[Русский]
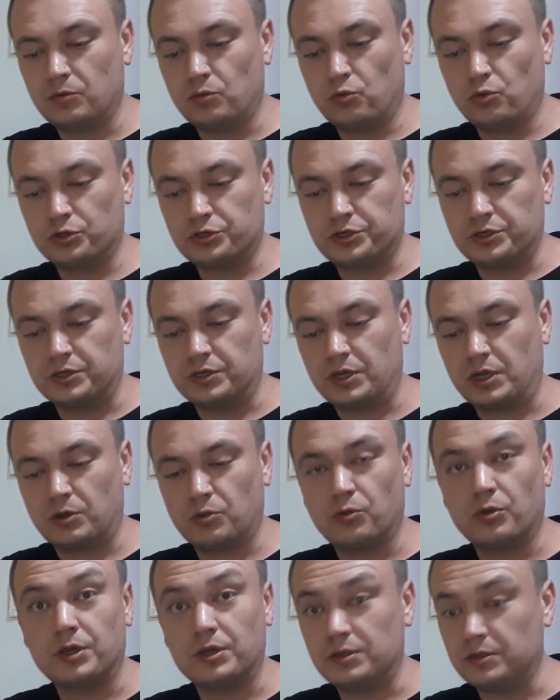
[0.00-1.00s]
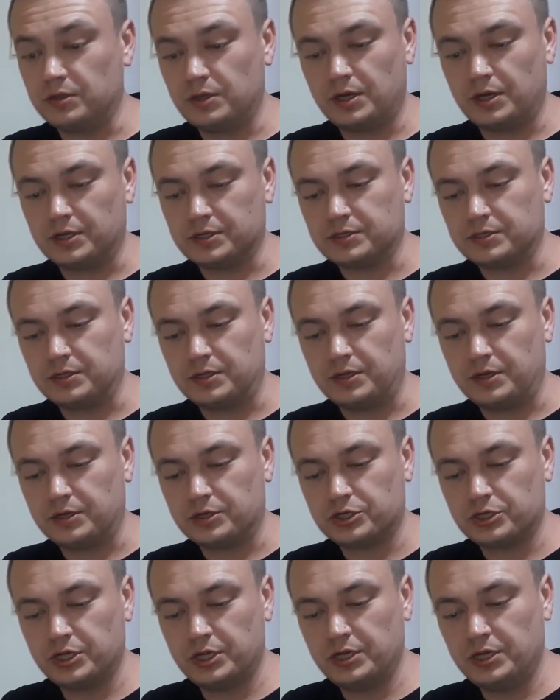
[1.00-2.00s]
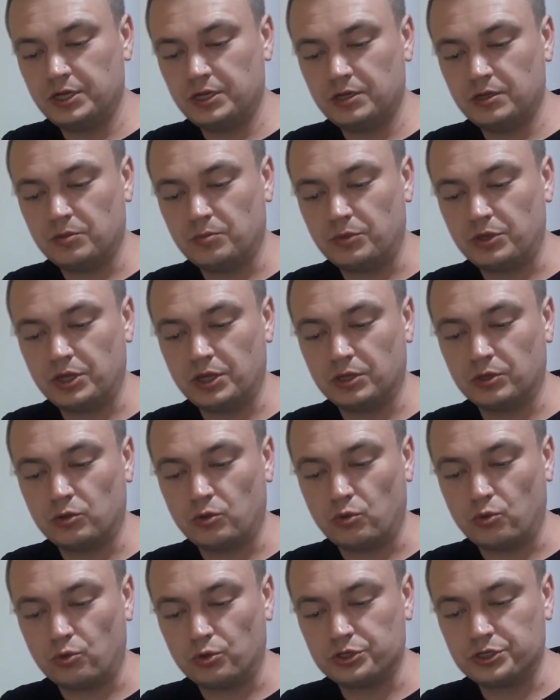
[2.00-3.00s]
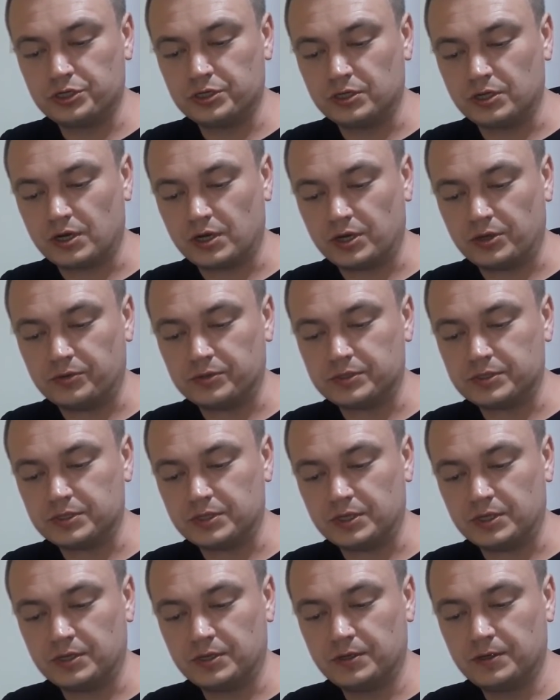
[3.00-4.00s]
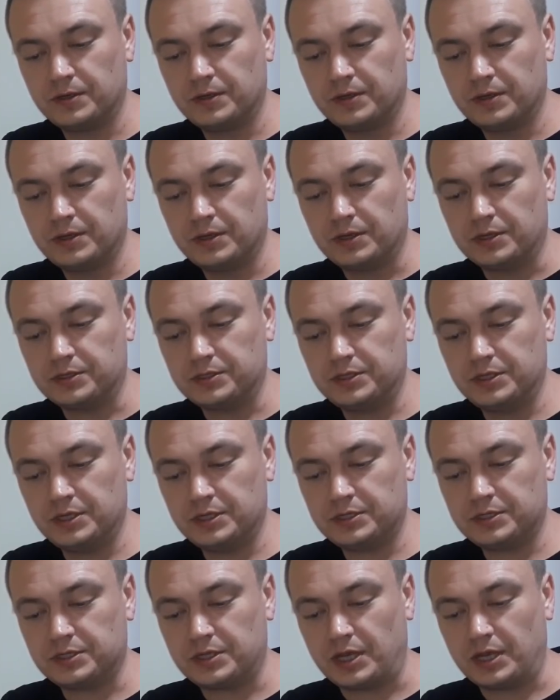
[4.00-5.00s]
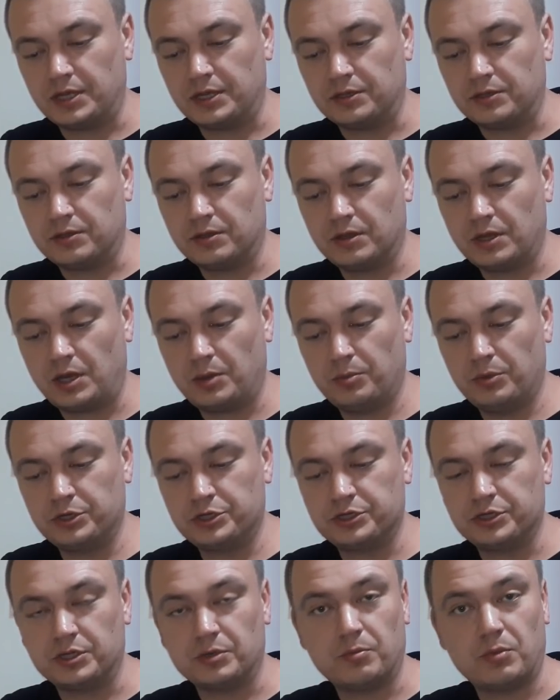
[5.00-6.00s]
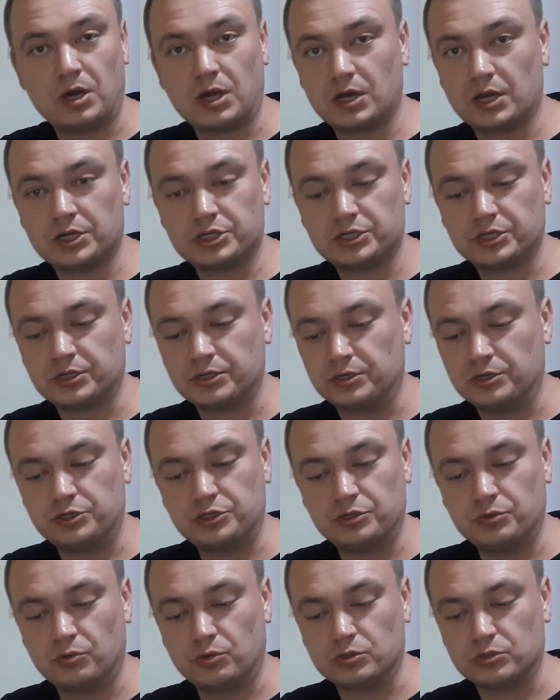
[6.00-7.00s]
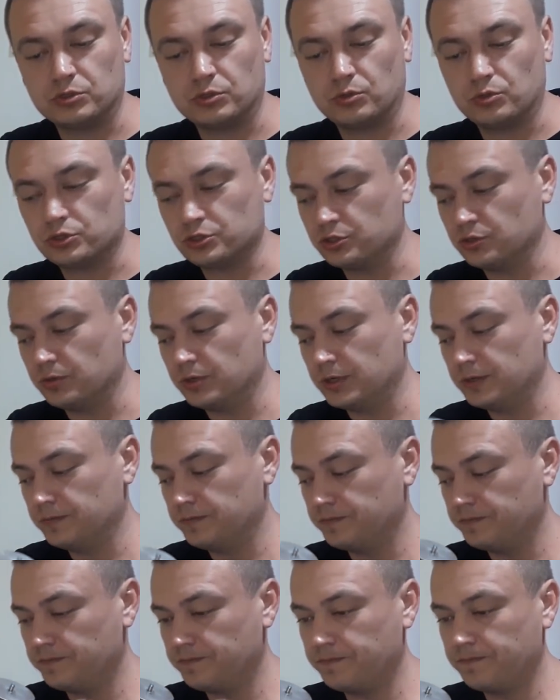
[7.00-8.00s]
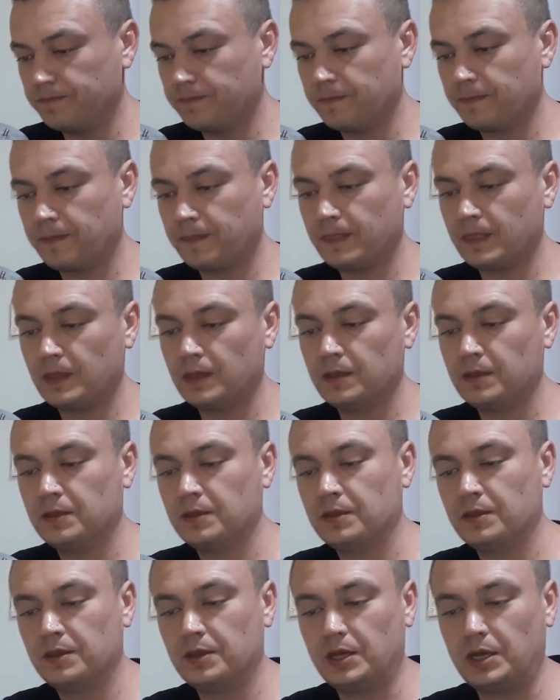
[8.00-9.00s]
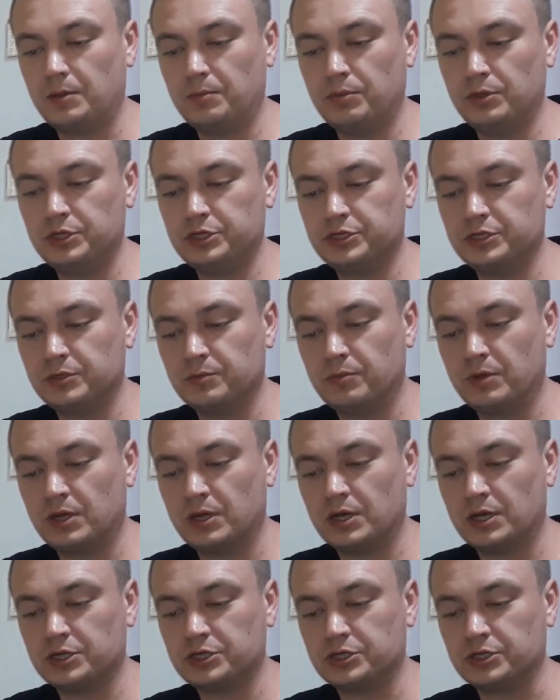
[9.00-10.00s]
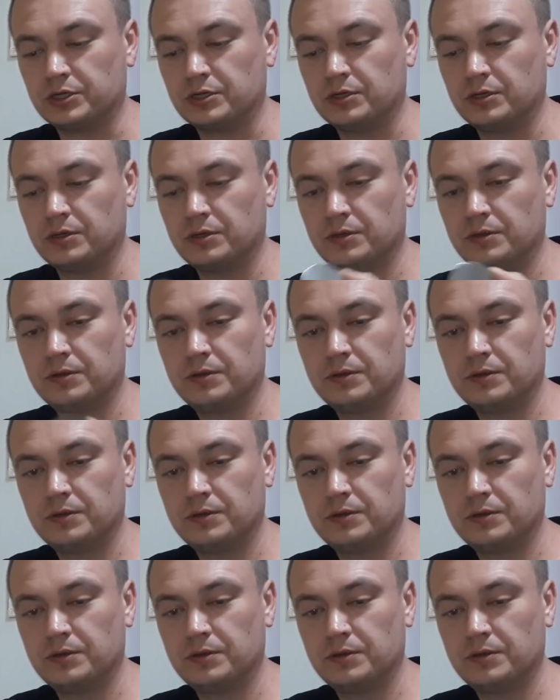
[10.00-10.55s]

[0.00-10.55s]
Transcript: Очень такое интересное решение, мне оно очень нравится. Здесь стоит обычный барашек, ничего сложного. Обычный барашек.